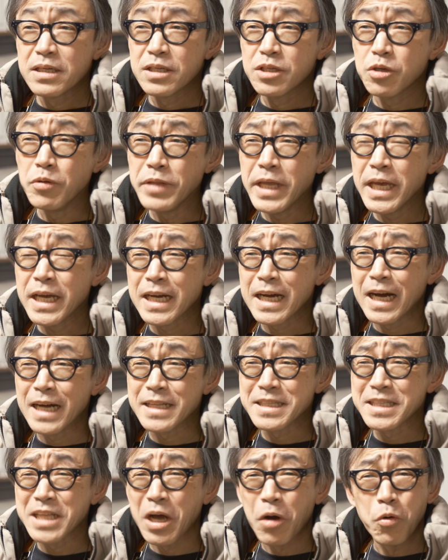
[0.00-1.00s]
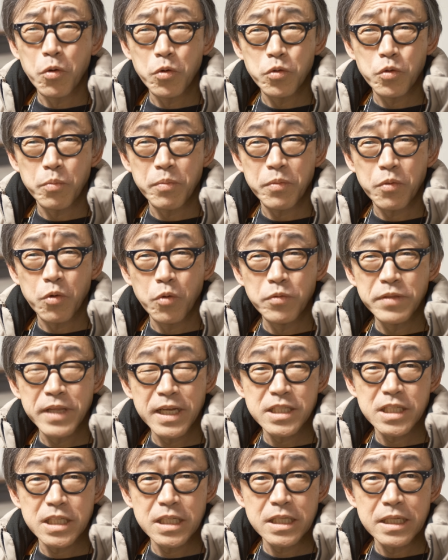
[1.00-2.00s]
去年買った方の同
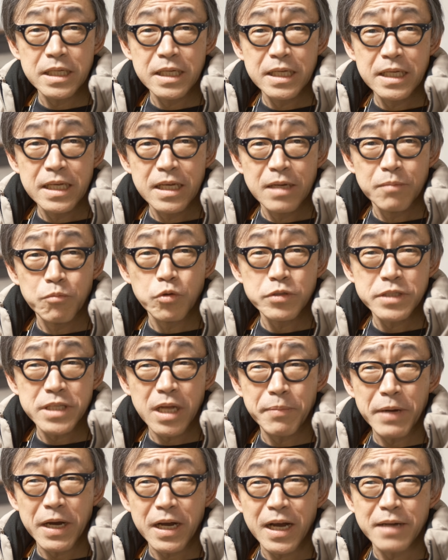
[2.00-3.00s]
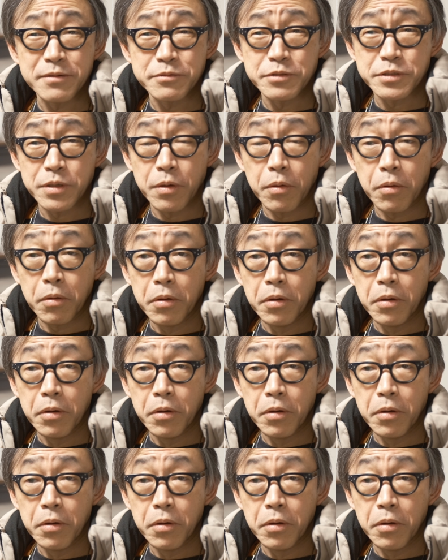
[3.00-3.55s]
じモンスターパークあるんですよ